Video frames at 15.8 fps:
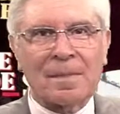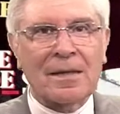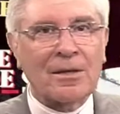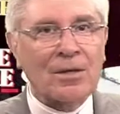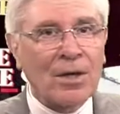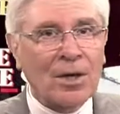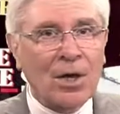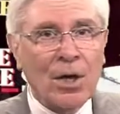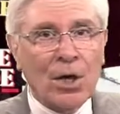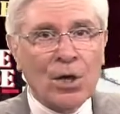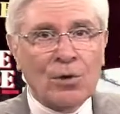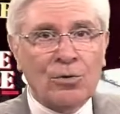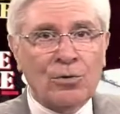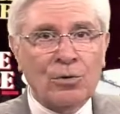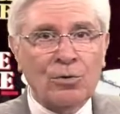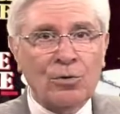D'ailleurs,
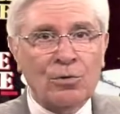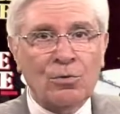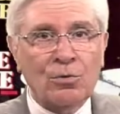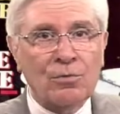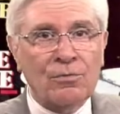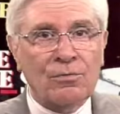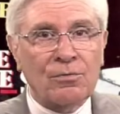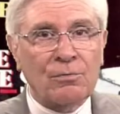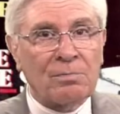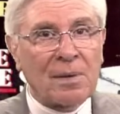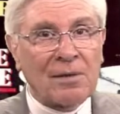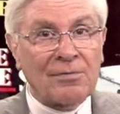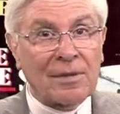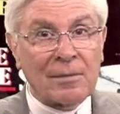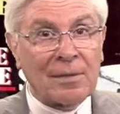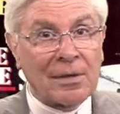Dieu ne trouve
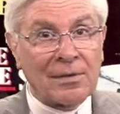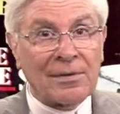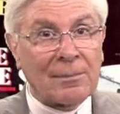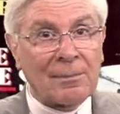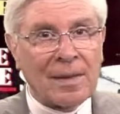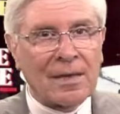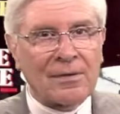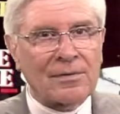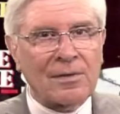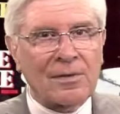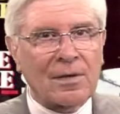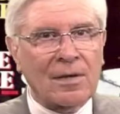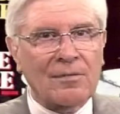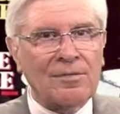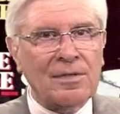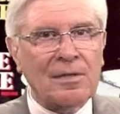pas vraiment sa place
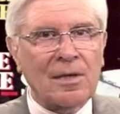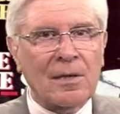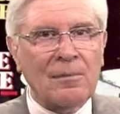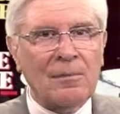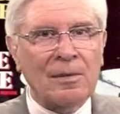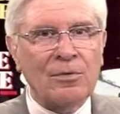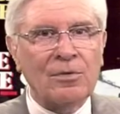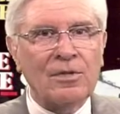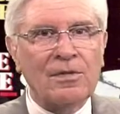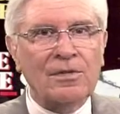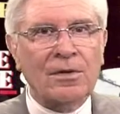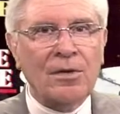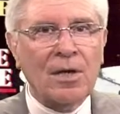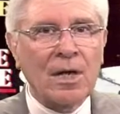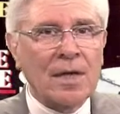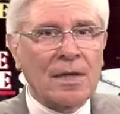dans la vie de l'abbé
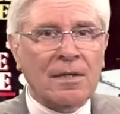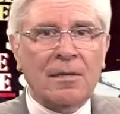Donissant,